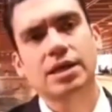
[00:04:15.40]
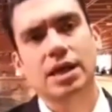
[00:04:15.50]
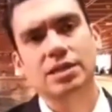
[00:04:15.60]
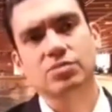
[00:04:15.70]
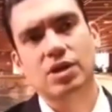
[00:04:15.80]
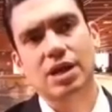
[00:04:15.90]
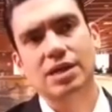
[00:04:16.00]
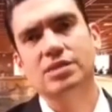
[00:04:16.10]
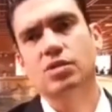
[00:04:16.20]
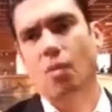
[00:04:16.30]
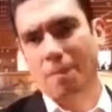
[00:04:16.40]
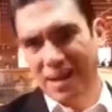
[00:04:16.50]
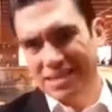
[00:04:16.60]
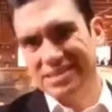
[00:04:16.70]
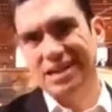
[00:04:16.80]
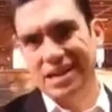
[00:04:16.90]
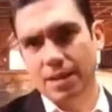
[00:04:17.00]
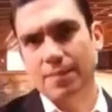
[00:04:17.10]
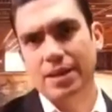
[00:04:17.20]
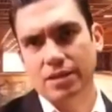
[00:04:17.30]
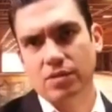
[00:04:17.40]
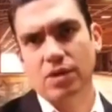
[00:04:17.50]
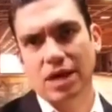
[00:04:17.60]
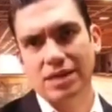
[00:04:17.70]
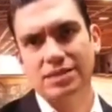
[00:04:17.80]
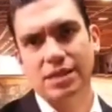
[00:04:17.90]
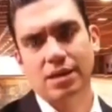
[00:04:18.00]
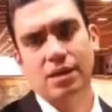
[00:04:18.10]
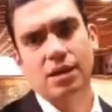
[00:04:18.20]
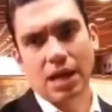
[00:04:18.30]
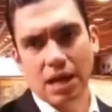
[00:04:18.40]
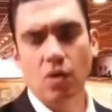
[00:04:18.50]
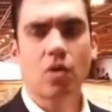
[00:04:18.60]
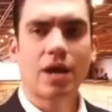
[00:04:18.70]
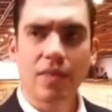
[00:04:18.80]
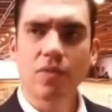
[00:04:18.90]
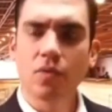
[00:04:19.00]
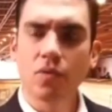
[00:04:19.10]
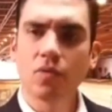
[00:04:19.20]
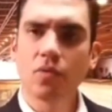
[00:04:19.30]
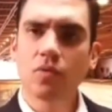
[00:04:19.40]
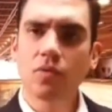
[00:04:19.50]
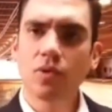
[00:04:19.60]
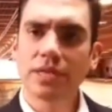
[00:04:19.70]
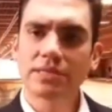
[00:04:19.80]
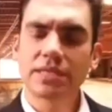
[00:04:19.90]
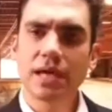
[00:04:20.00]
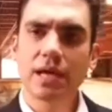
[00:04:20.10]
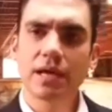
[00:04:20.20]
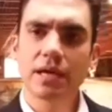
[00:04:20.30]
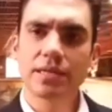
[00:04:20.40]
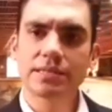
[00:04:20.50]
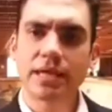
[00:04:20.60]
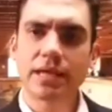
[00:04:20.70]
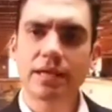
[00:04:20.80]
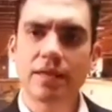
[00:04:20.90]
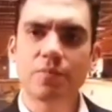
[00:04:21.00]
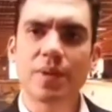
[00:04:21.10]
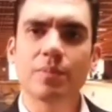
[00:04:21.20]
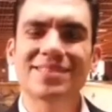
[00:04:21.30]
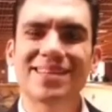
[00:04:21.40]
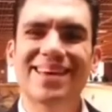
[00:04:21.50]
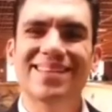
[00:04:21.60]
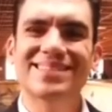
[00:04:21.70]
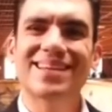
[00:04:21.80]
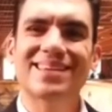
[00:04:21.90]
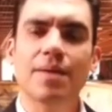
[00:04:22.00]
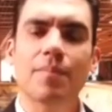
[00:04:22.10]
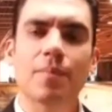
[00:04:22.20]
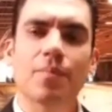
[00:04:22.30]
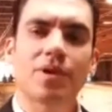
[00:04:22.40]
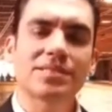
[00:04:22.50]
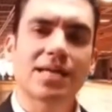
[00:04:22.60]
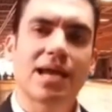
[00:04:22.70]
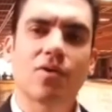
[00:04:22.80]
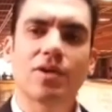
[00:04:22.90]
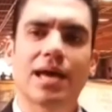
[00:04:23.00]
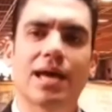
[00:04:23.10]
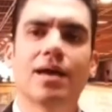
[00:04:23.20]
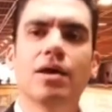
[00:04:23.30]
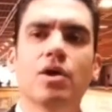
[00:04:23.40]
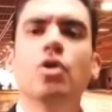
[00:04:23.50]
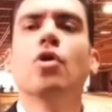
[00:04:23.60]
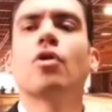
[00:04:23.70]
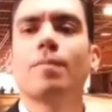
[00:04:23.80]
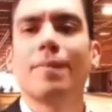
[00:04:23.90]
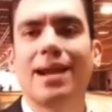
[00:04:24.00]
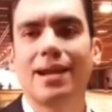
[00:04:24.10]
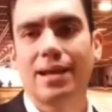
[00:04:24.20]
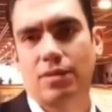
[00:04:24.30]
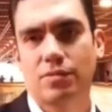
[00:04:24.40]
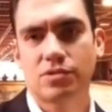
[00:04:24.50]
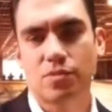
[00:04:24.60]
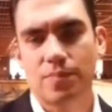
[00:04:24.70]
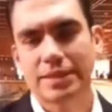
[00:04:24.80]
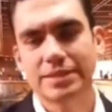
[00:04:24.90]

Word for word: y que las mujeres con base en la meritocracia han logrado esta, esta equidad. Esperemos que deje de ser tema porque sea algo ya normal en nuestro